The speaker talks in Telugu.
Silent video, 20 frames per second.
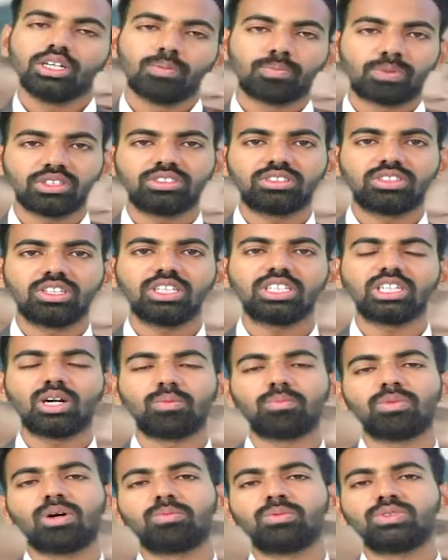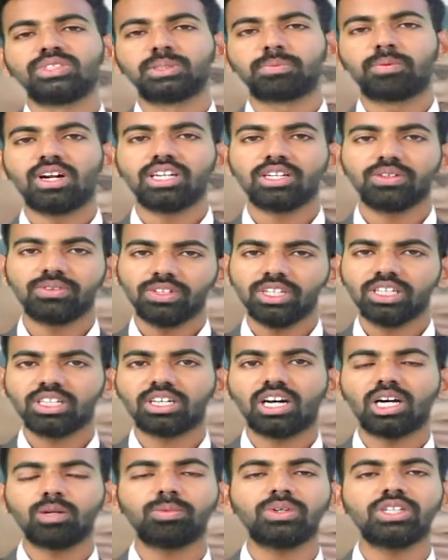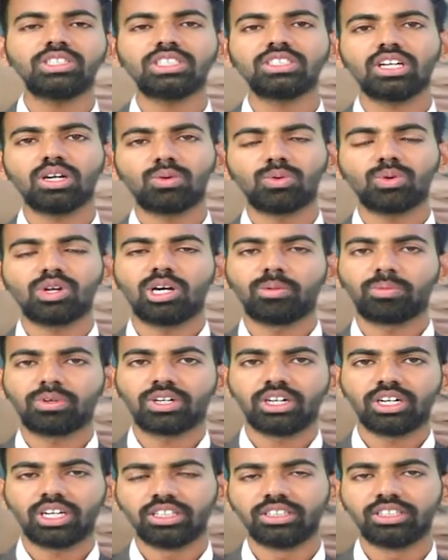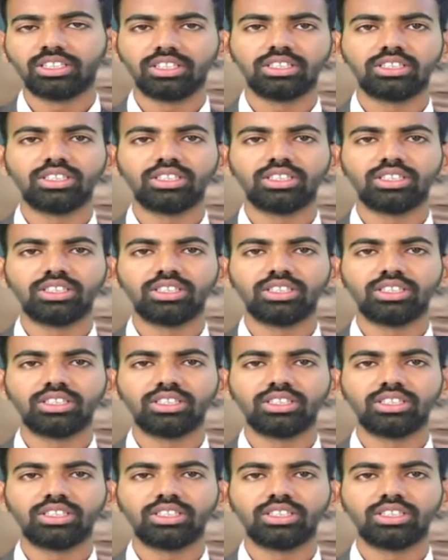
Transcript: ప్రస్తుతం ఖమ్మం మున్సిపాలిటీ నుండి కార్పొరేషన్గా కూడా అప్గ్రేడ్ అయింది